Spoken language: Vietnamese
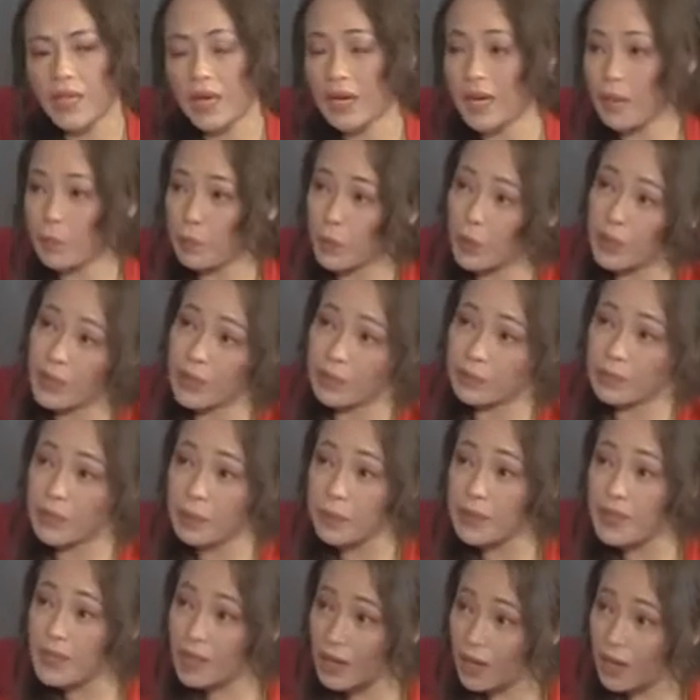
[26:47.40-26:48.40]
thành lập doanh nghiệp tới
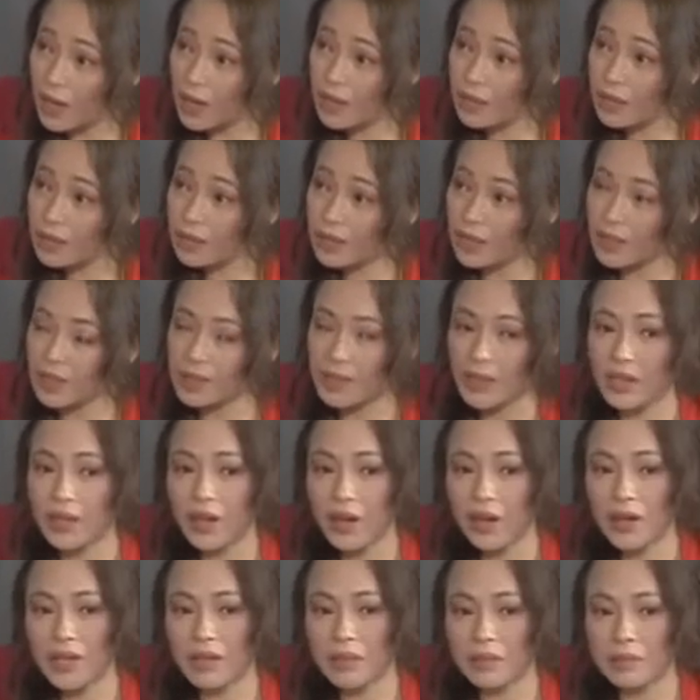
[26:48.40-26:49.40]
bây giờ thì có thể
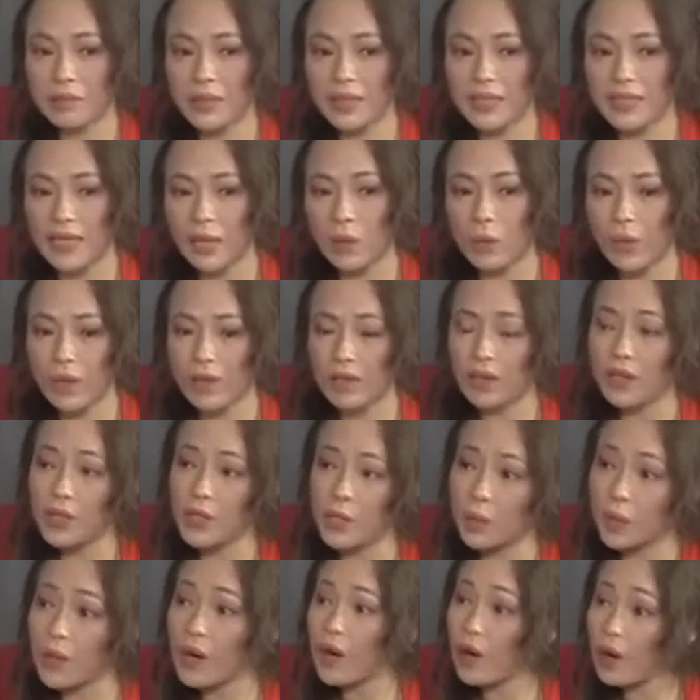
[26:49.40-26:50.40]
nói rằng bà trải qua rất là
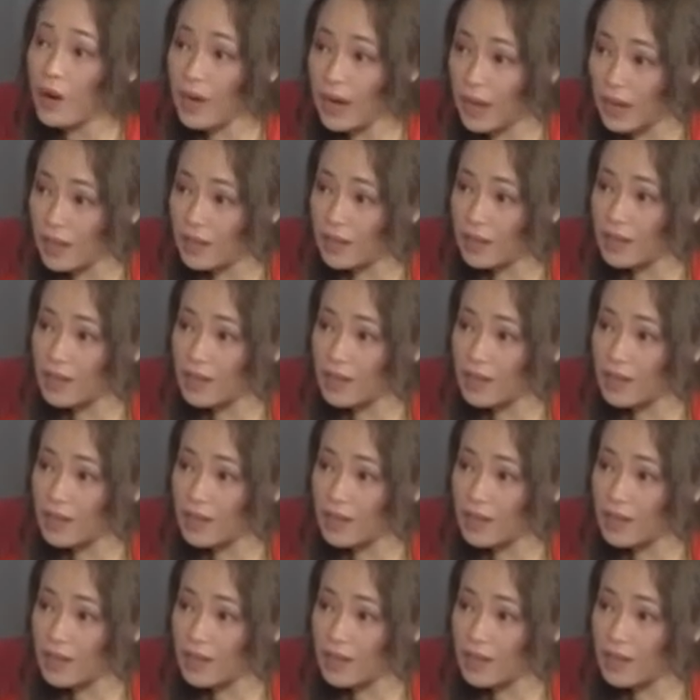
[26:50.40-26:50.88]
nhiều khó khăn.